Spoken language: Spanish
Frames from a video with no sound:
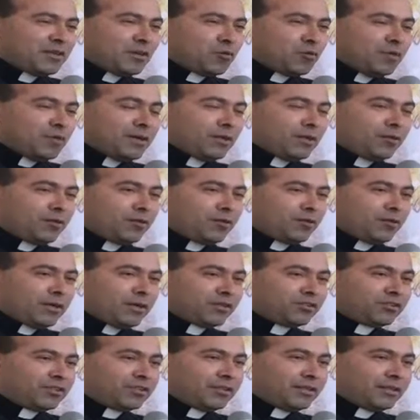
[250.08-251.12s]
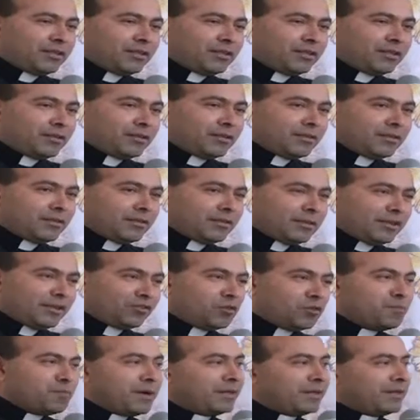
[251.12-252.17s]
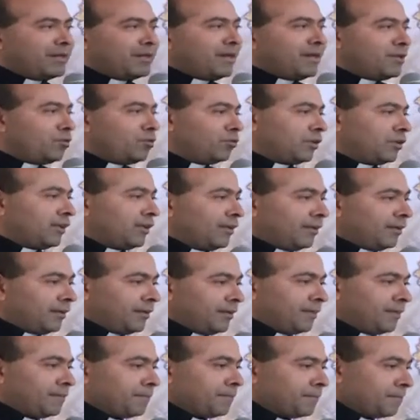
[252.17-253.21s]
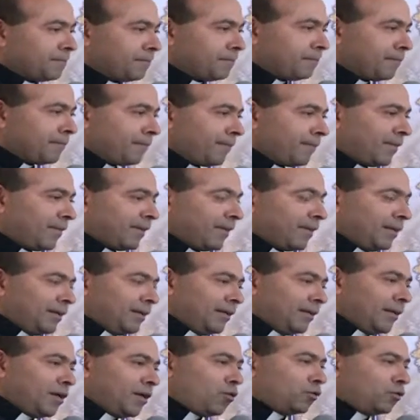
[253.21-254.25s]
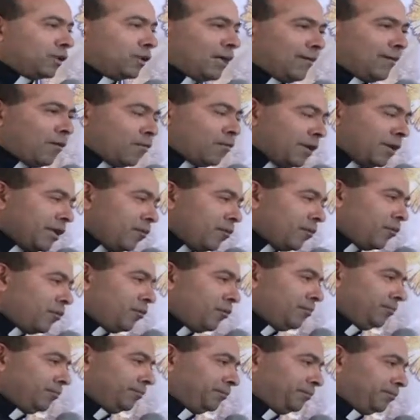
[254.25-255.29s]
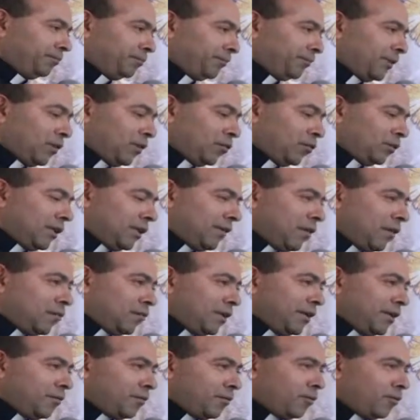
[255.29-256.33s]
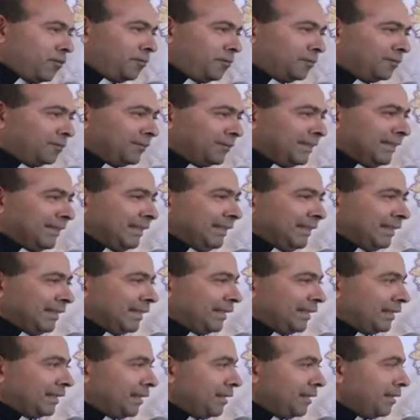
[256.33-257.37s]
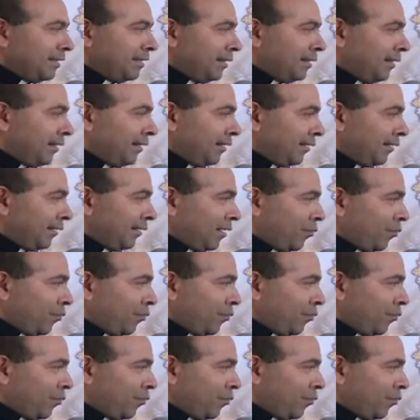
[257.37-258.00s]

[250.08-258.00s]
Recuerdo hace, hace un par de años que encontraba un libro, encontraba un libro que tenía